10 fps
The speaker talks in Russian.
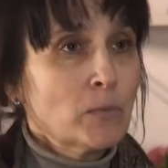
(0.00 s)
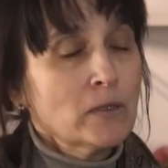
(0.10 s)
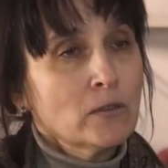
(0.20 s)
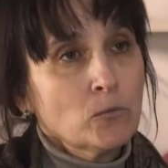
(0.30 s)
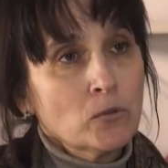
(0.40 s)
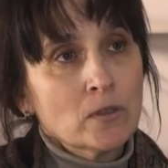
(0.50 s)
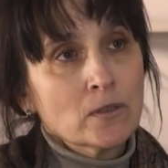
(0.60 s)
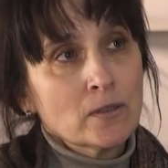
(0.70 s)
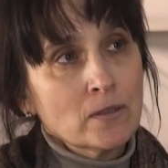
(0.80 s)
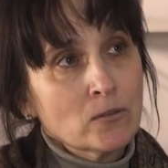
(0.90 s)
И поэтому
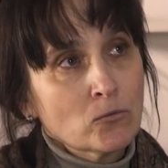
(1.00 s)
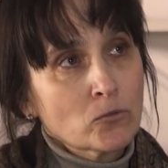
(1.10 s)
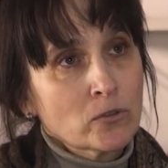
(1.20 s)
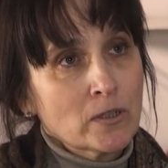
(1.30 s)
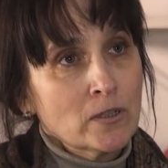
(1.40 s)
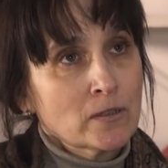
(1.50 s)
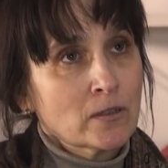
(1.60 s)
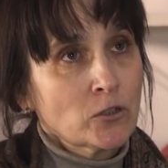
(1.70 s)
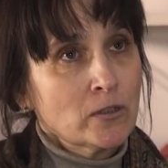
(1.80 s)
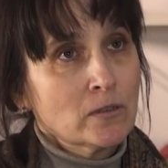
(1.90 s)
иногда этот кустарник
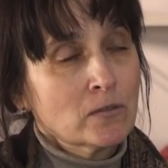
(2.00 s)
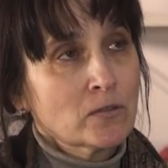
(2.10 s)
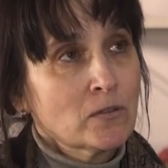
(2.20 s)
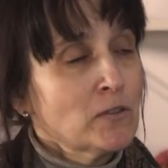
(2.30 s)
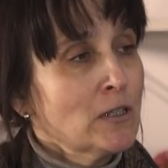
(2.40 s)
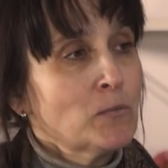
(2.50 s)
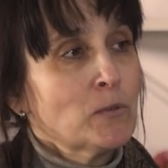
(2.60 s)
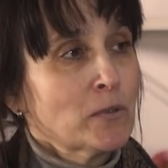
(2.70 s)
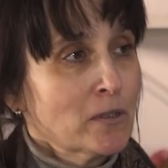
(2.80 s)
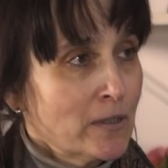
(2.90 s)
сажается в
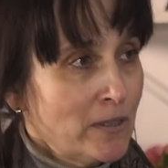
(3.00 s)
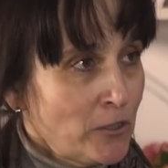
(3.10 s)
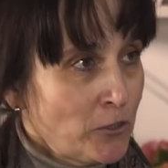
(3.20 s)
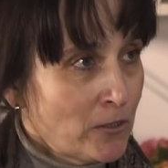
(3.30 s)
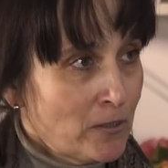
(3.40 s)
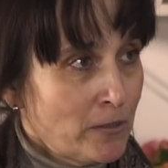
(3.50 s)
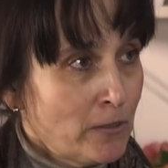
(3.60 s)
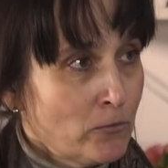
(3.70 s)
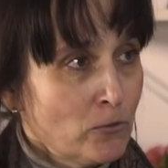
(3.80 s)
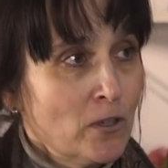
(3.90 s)
совсем неподходящие для
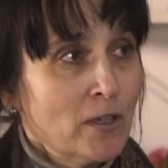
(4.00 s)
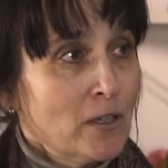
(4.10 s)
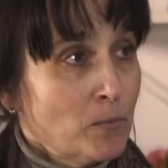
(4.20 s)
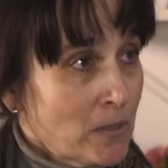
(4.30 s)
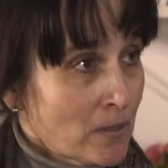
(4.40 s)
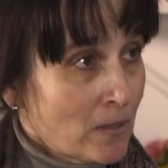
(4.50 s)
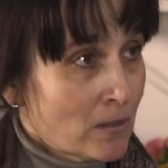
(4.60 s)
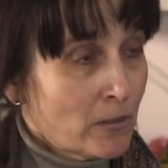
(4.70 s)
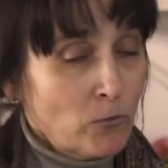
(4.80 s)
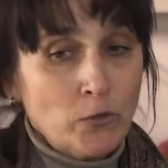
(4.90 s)
него
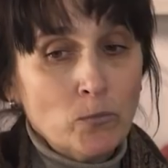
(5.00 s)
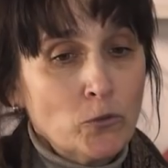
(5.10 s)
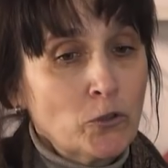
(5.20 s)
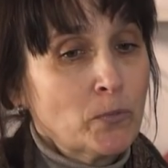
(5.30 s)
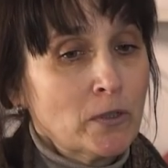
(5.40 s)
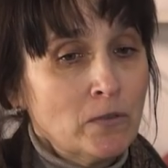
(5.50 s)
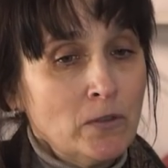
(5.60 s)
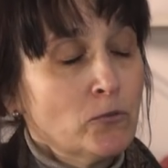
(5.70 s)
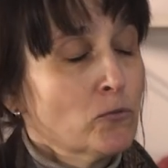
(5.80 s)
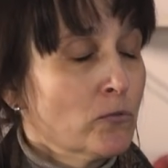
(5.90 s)
места, где он не может
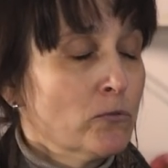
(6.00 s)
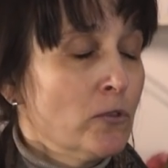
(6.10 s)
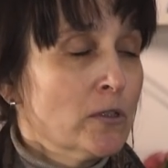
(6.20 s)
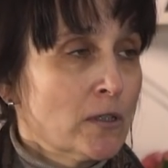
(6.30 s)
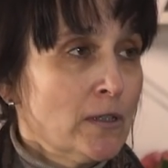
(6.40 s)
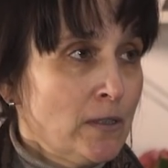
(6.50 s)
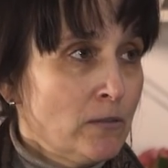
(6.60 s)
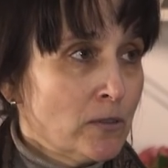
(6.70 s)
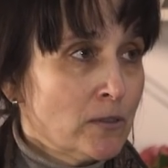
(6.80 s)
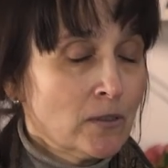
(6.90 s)
проявить всю свою
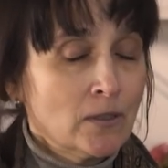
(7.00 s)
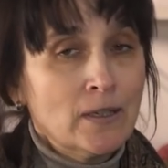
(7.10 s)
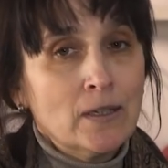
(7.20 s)
декоративность.